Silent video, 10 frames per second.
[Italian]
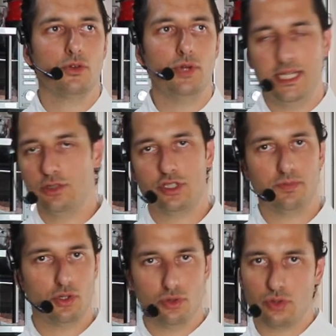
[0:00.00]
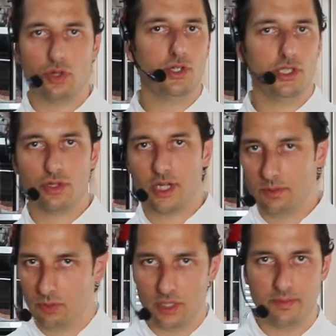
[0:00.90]
Quindi non si producono
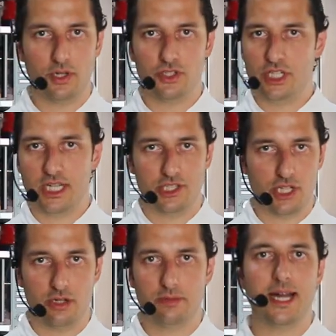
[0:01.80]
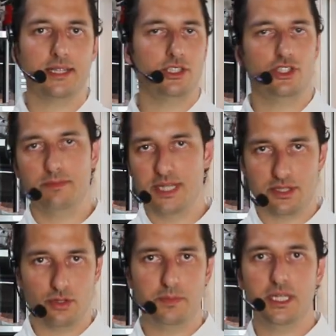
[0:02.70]
idrocarburi policiclici aromatici,
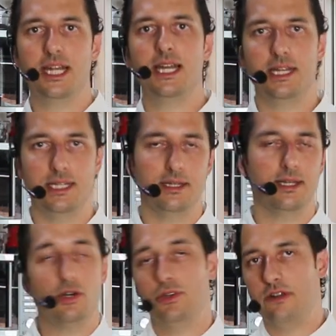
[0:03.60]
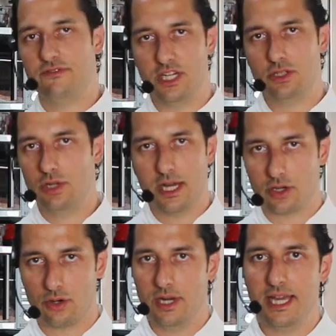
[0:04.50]
benzopireni o nel fritto la
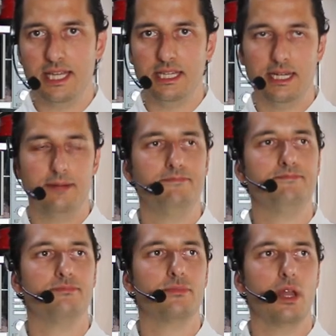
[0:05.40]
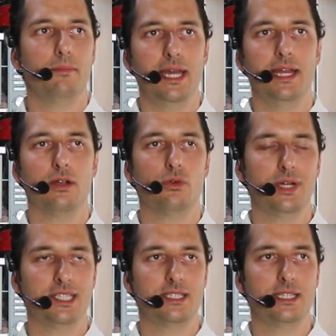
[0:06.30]
croleina. Bene,
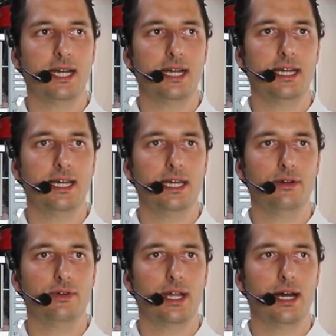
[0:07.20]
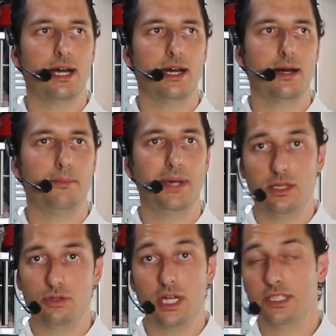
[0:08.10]
questa è una
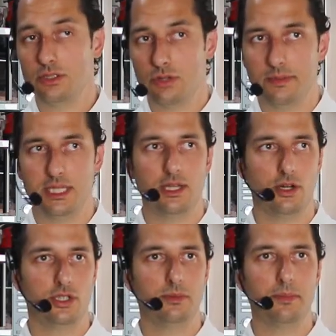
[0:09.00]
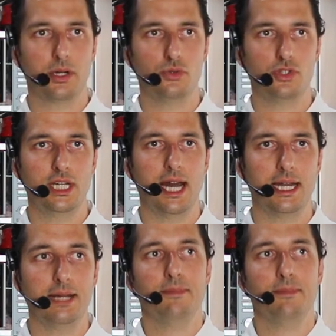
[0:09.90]
pentola sicuramente ottima per cucinare,